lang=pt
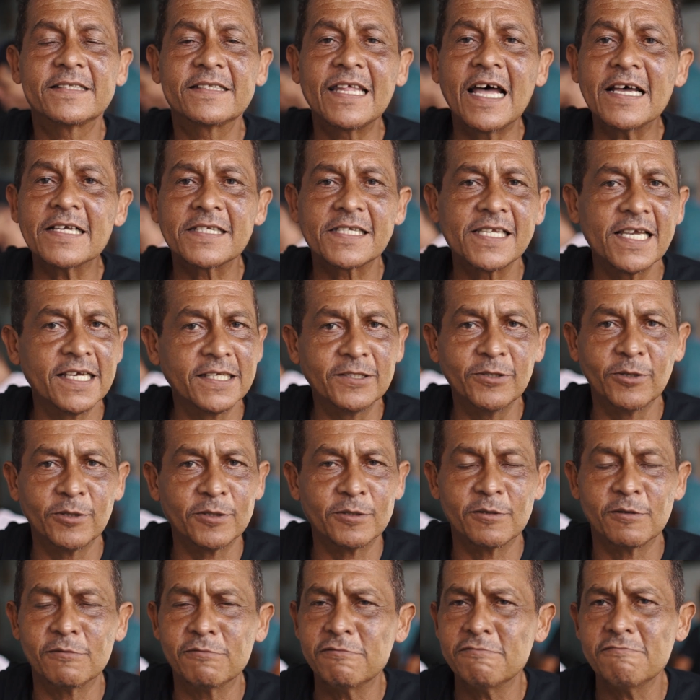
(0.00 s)
está sendo
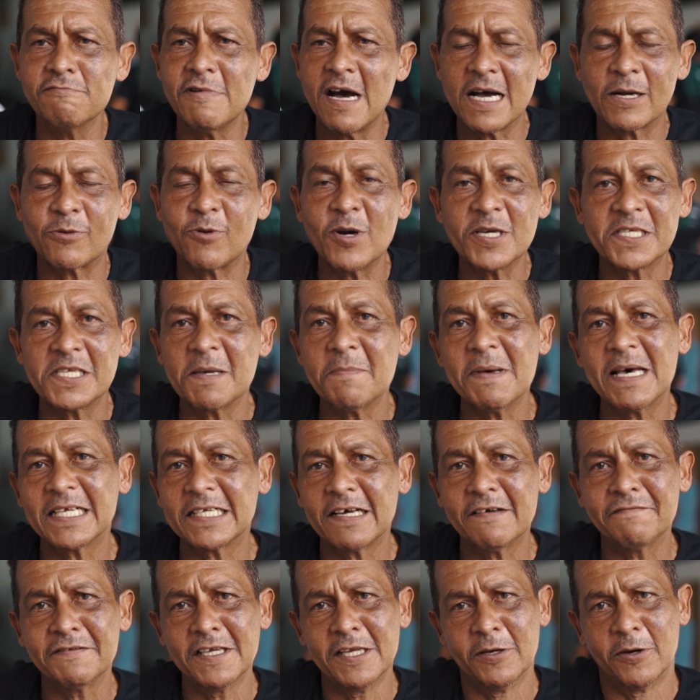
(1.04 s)
uma coisa
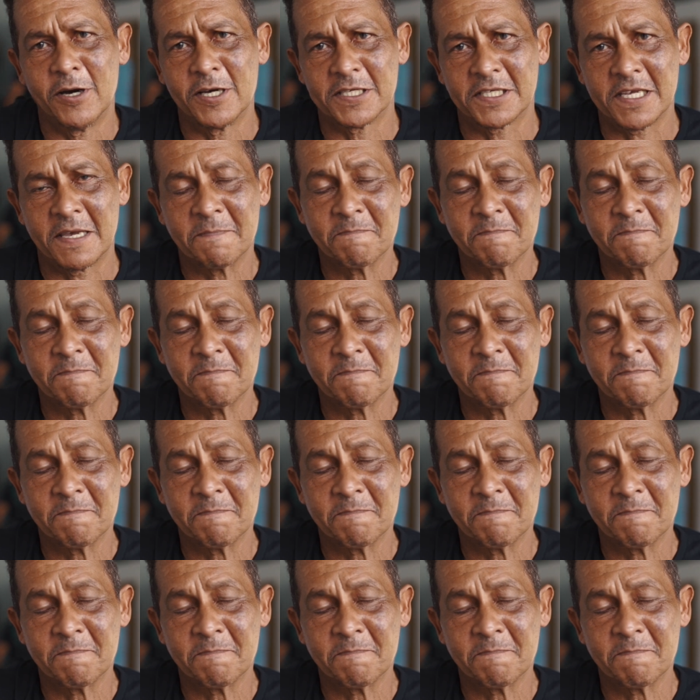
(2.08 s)
maravilhosa.